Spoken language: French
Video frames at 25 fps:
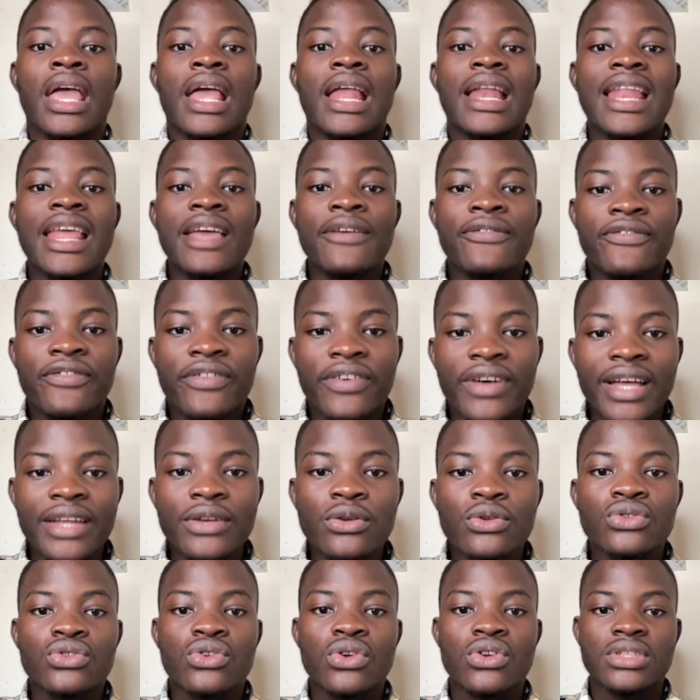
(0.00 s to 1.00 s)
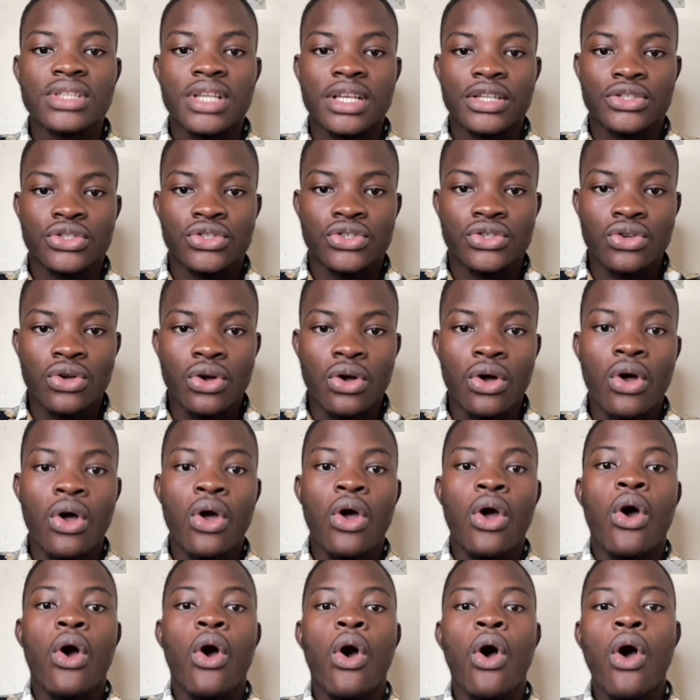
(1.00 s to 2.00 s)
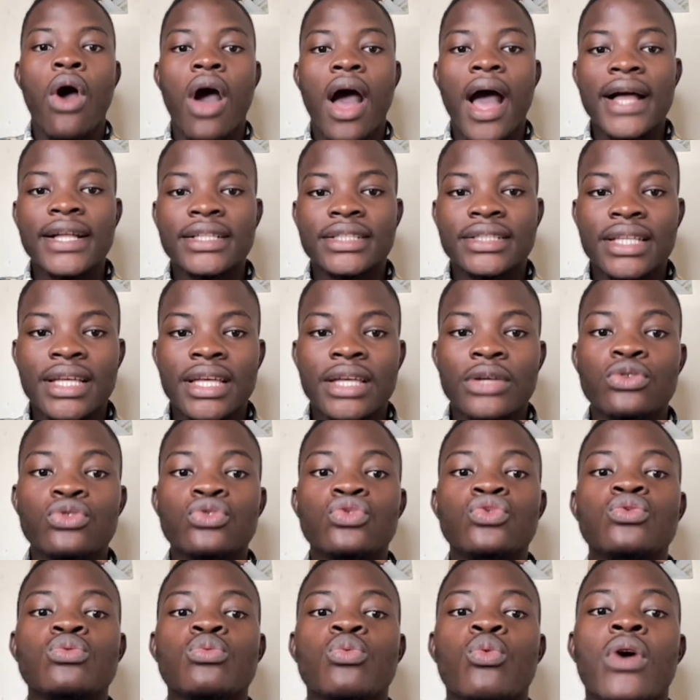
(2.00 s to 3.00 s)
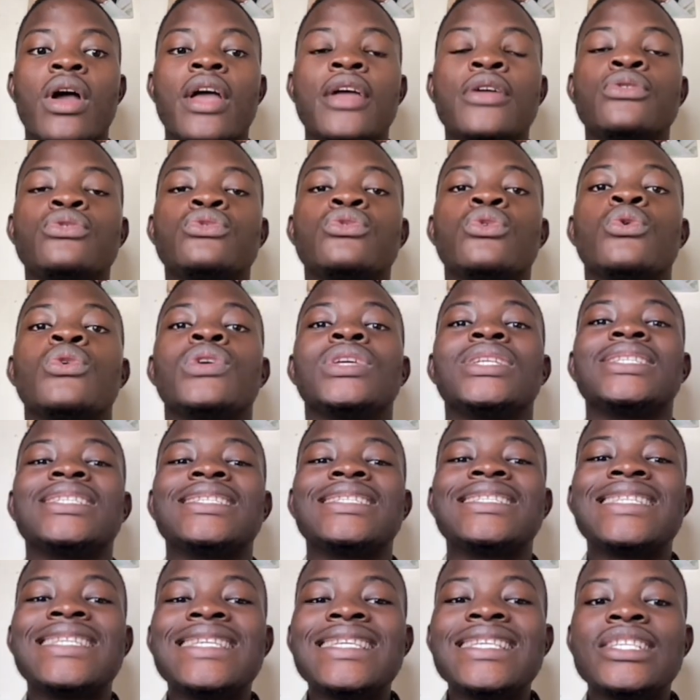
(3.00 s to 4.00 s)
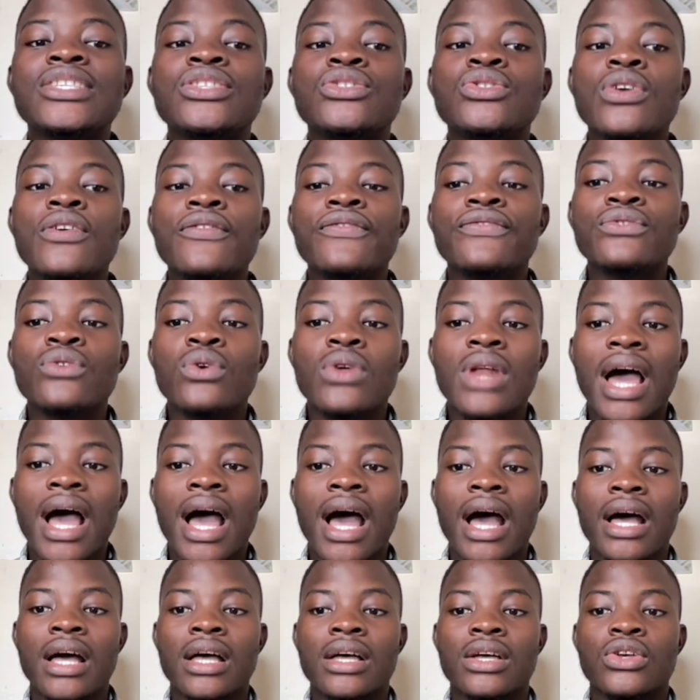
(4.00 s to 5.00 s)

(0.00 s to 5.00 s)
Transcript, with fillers: Les frais de transaction ont atteint une moyenne de 19 dollars